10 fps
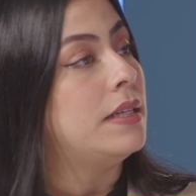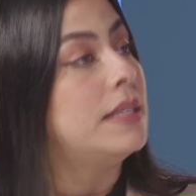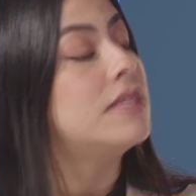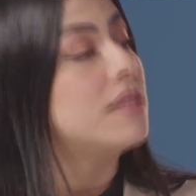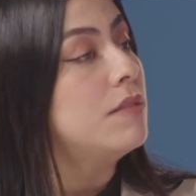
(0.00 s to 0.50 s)

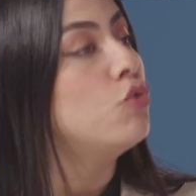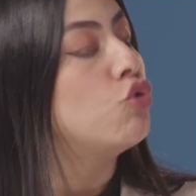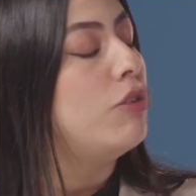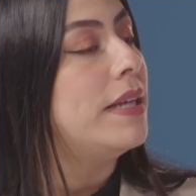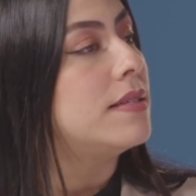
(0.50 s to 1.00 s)
il estime
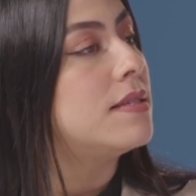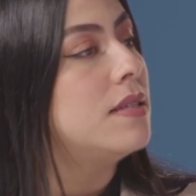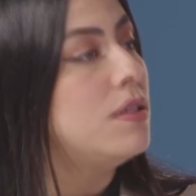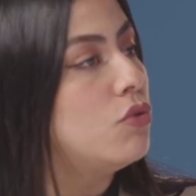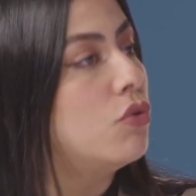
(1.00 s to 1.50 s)
que les
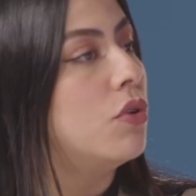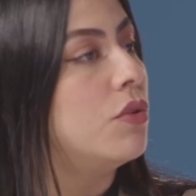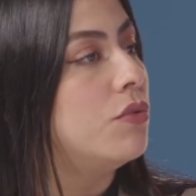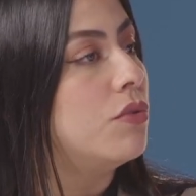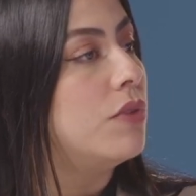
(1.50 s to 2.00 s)
signaux
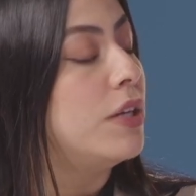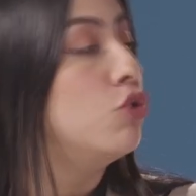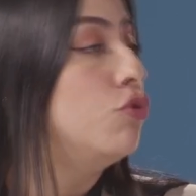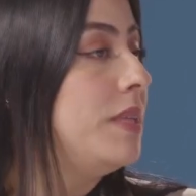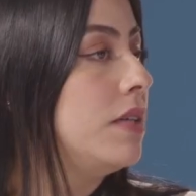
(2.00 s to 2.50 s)
de,
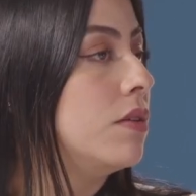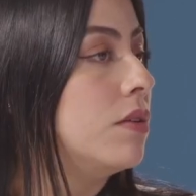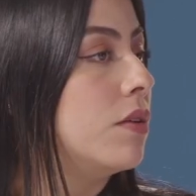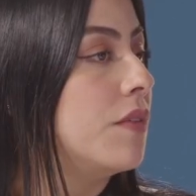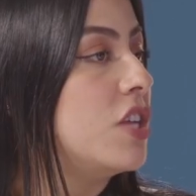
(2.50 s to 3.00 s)
économiques
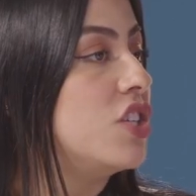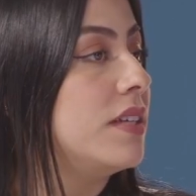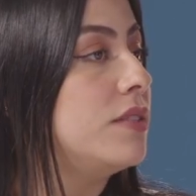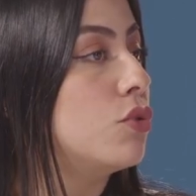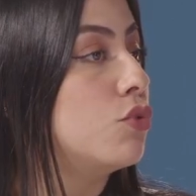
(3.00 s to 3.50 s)
euh, en
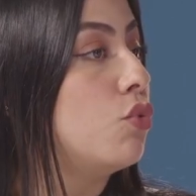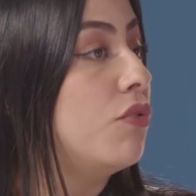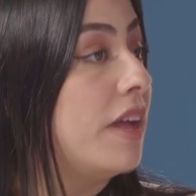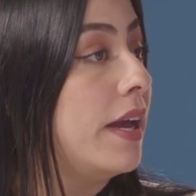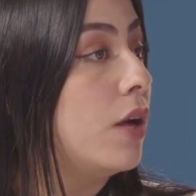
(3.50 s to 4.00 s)
Algérie sont au
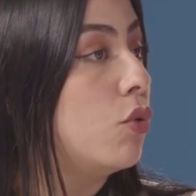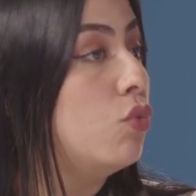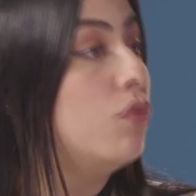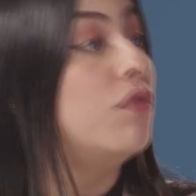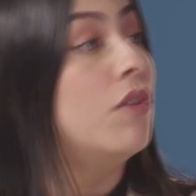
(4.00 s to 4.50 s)
vert
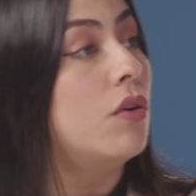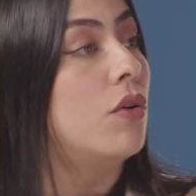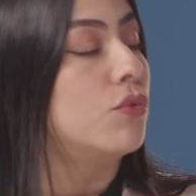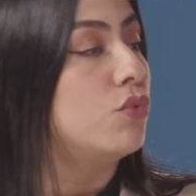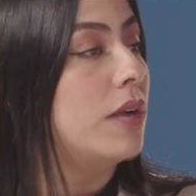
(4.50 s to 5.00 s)
ou vont
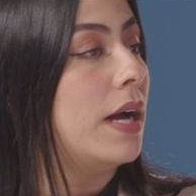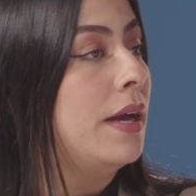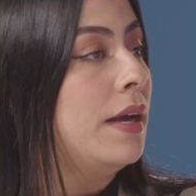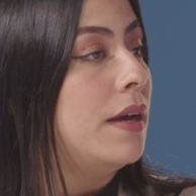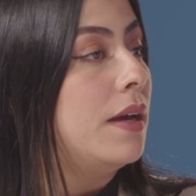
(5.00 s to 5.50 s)
en tout cas
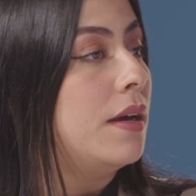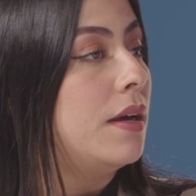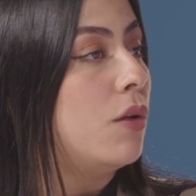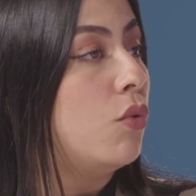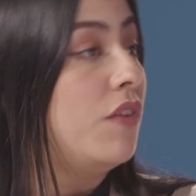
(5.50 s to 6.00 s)

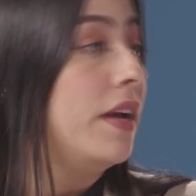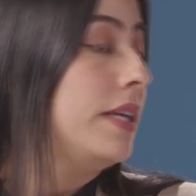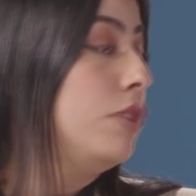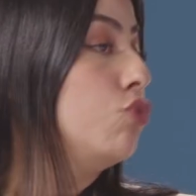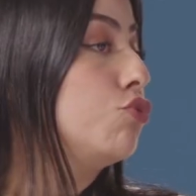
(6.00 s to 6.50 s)
euh, au vert
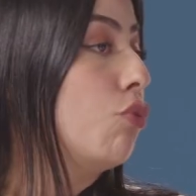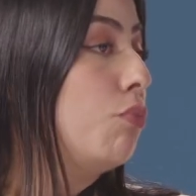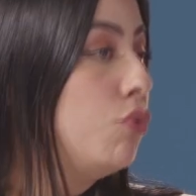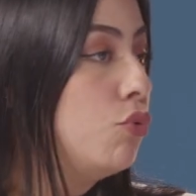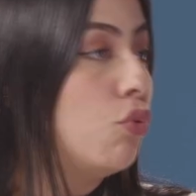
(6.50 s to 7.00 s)
qui ne sont
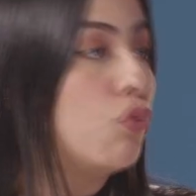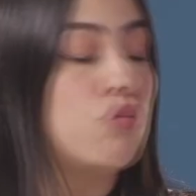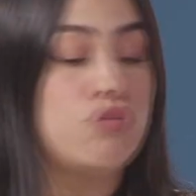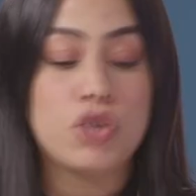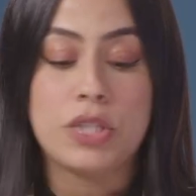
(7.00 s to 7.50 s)
plus au
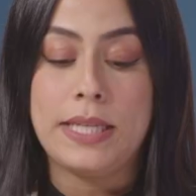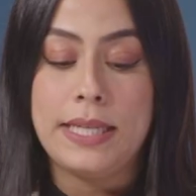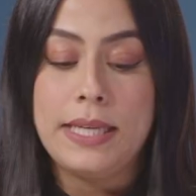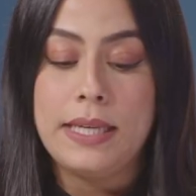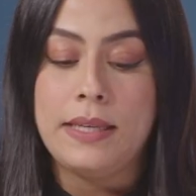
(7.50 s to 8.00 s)
rouge
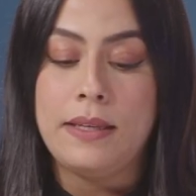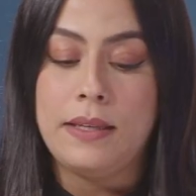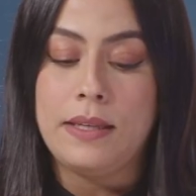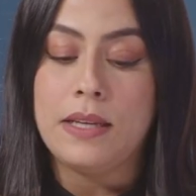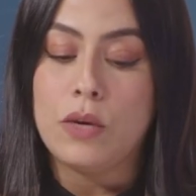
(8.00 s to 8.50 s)
et,
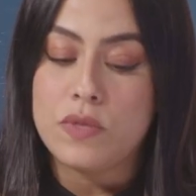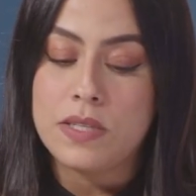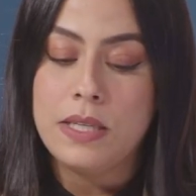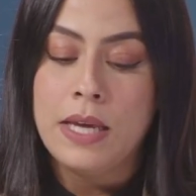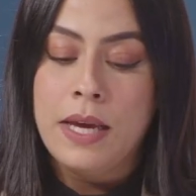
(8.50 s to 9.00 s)
il a
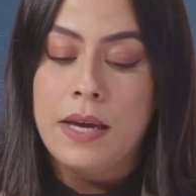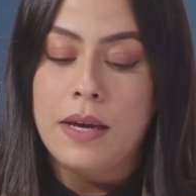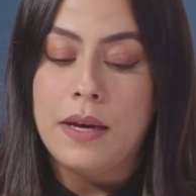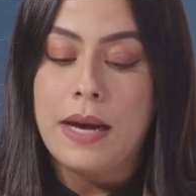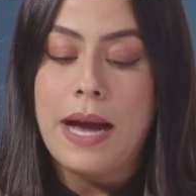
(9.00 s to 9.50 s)
aussi
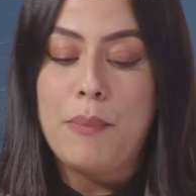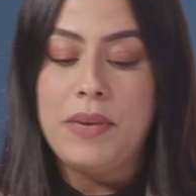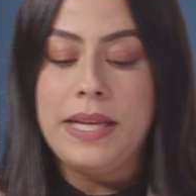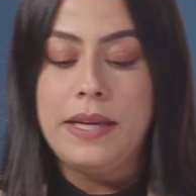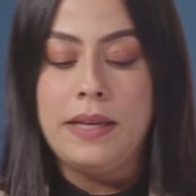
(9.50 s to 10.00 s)

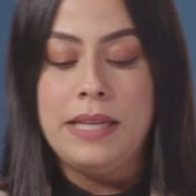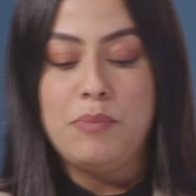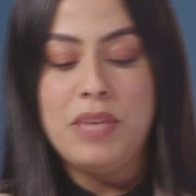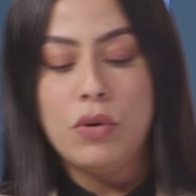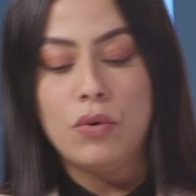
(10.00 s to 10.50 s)
rappelé les
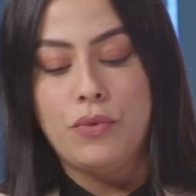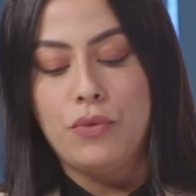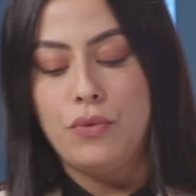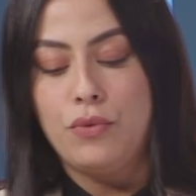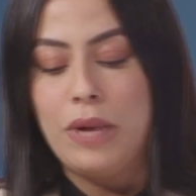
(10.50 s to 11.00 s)
bilans
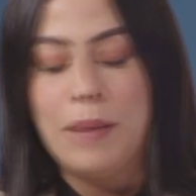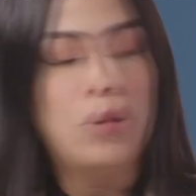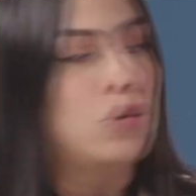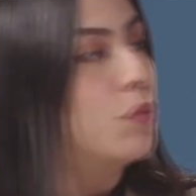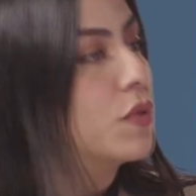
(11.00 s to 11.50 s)
de, de la
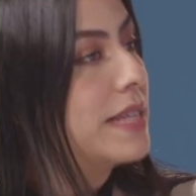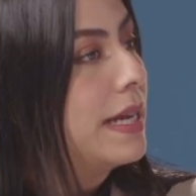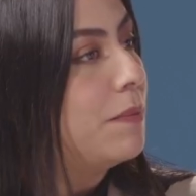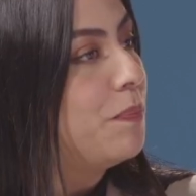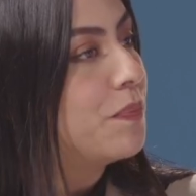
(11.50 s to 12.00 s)
Banque
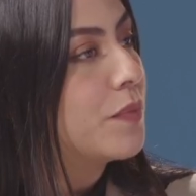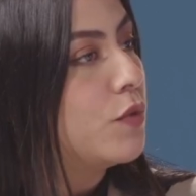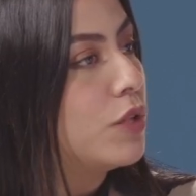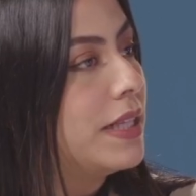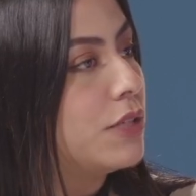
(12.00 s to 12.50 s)
mondiale
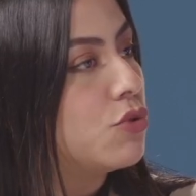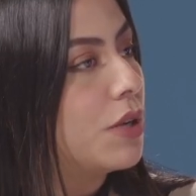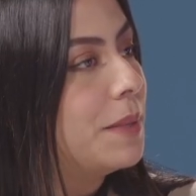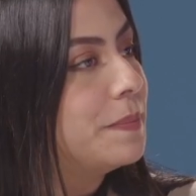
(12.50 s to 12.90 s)
votre lecture